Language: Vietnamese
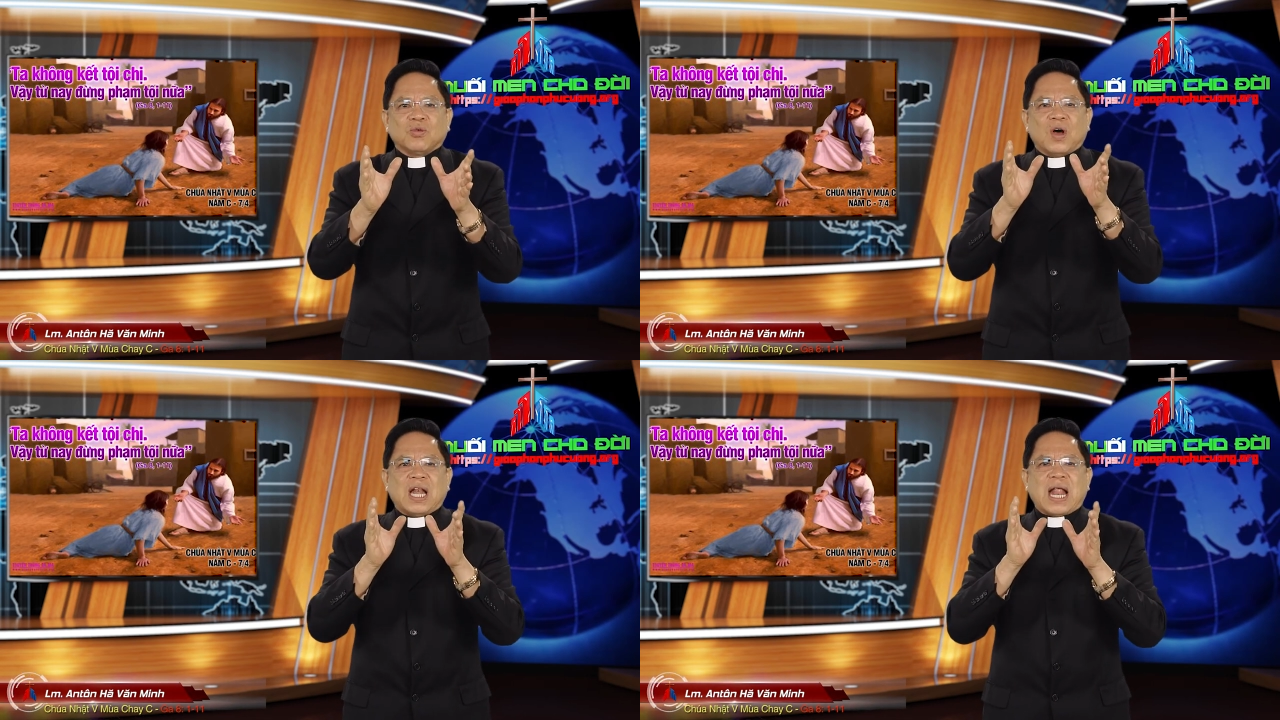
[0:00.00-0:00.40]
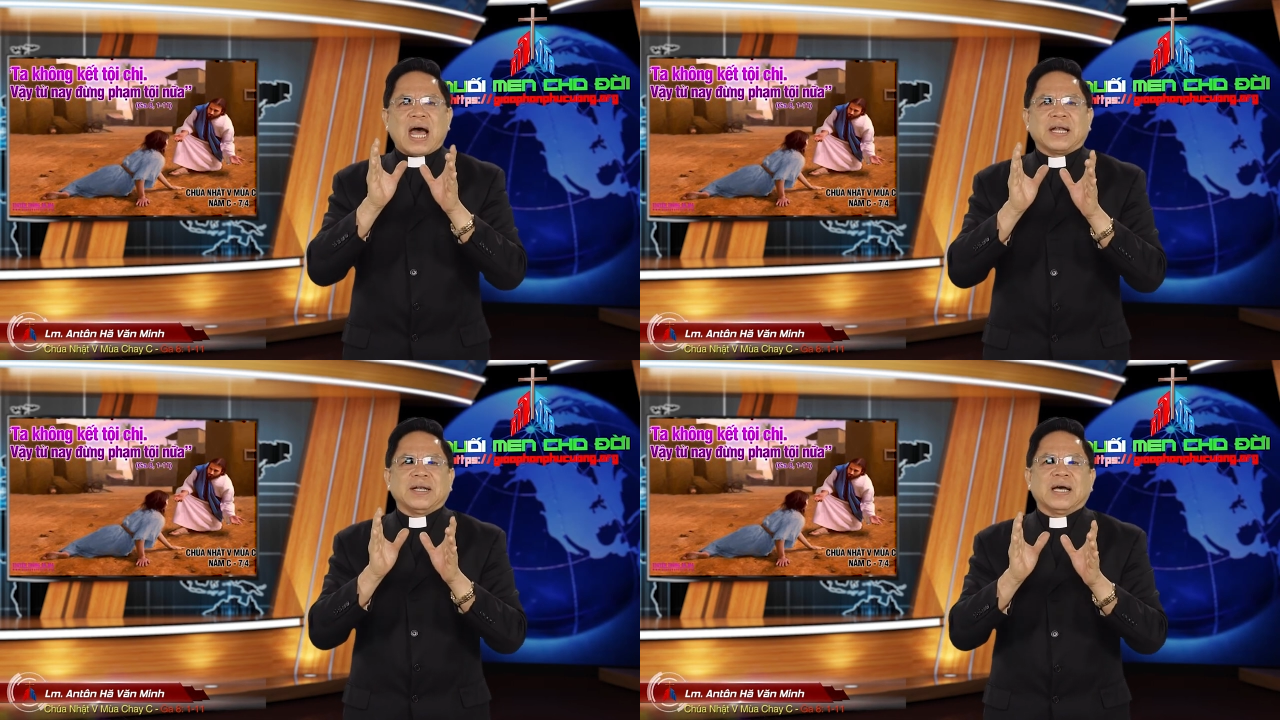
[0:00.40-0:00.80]
chúa
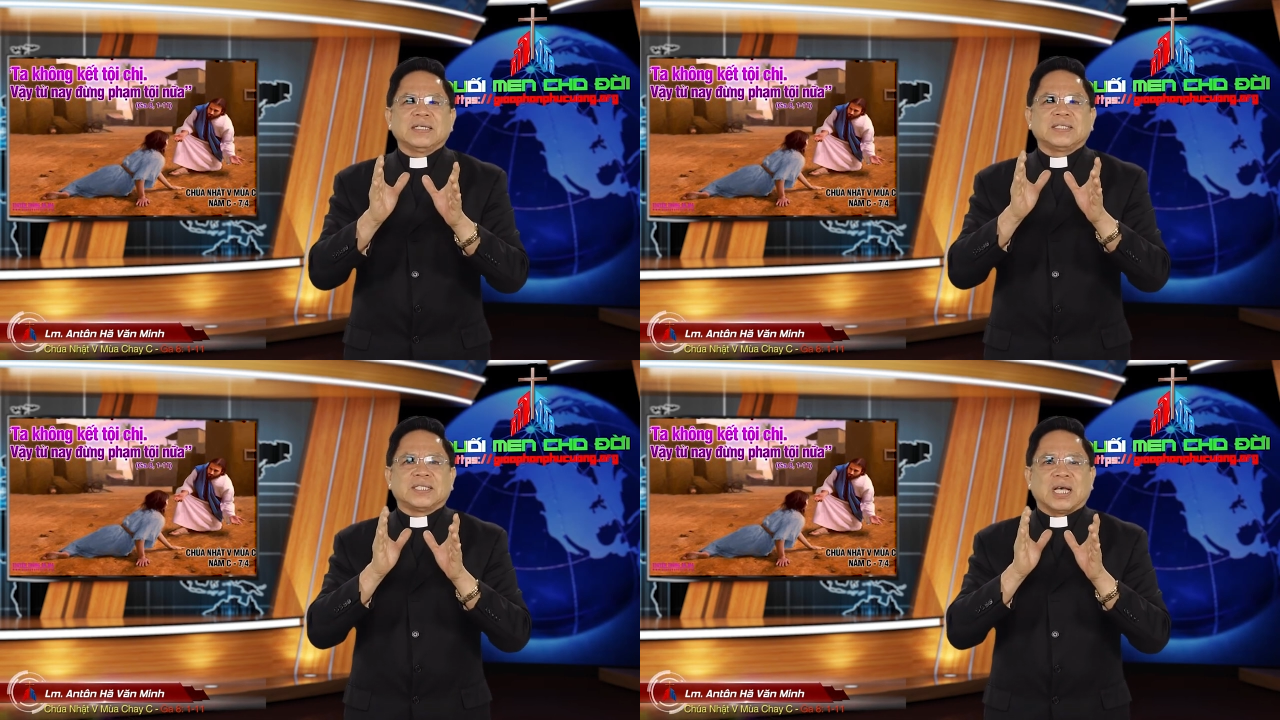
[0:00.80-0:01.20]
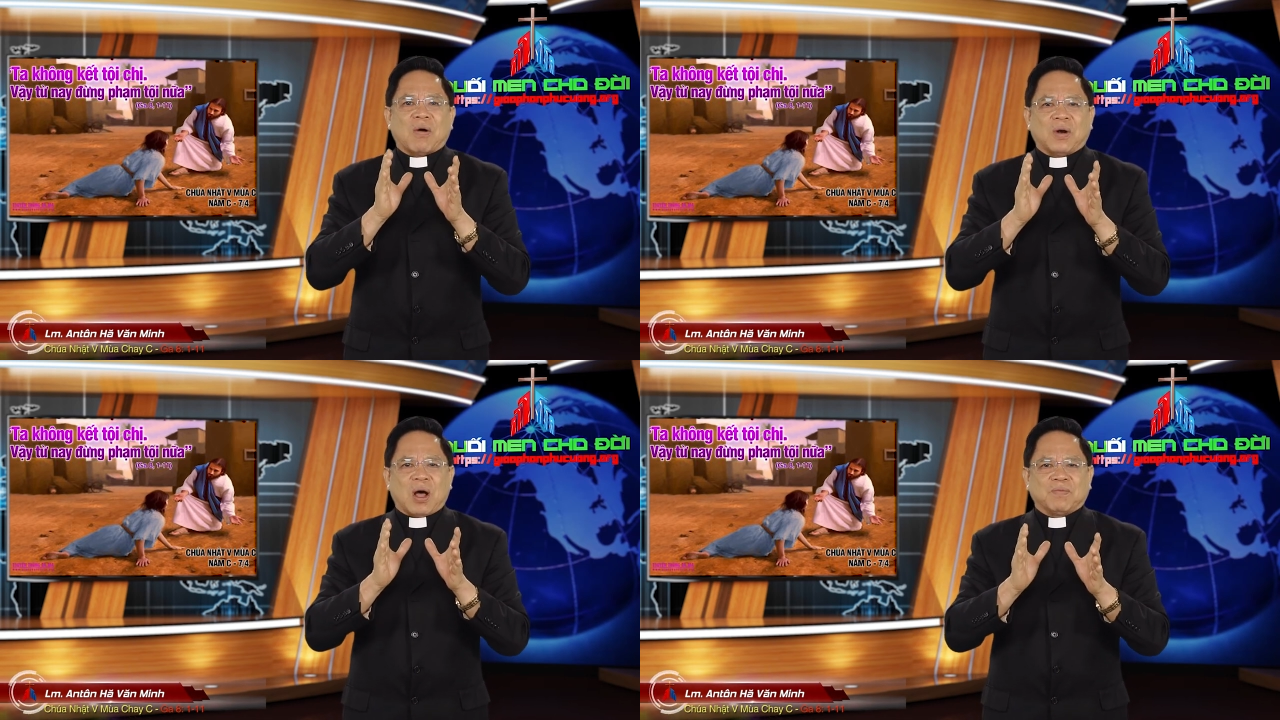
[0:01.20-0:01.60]
là đấng
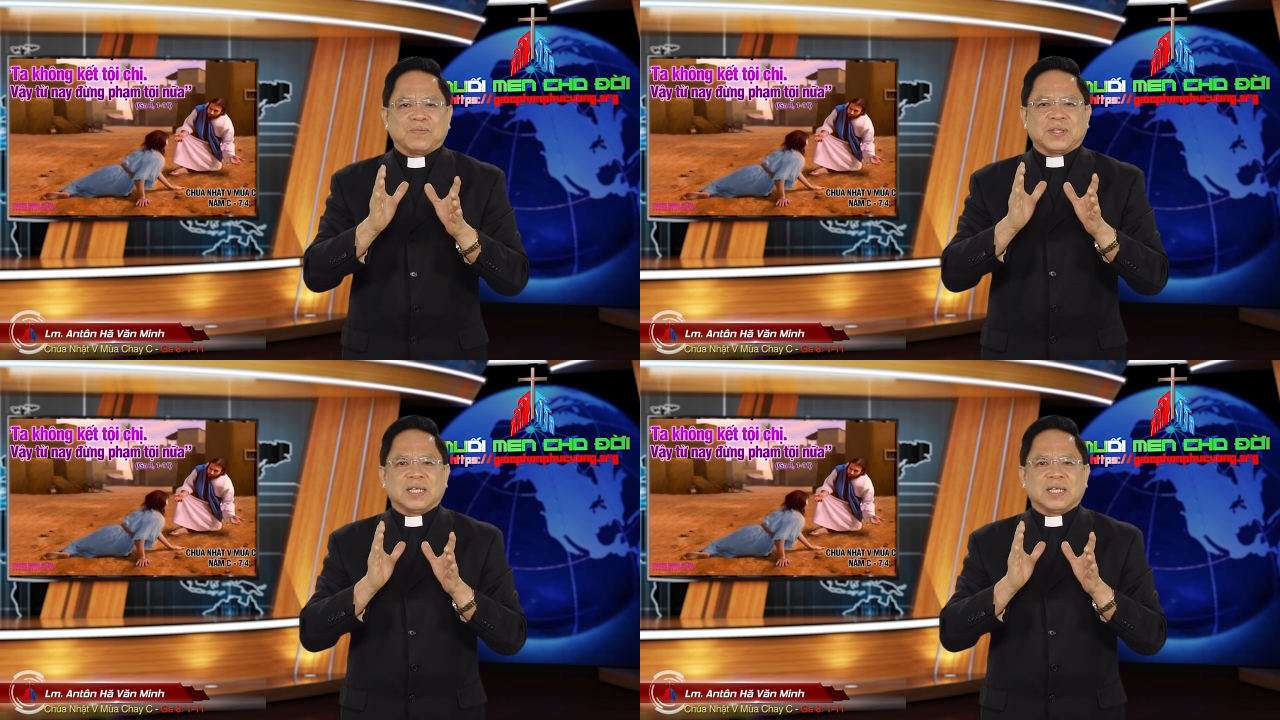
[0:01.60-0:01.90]
giàu lòng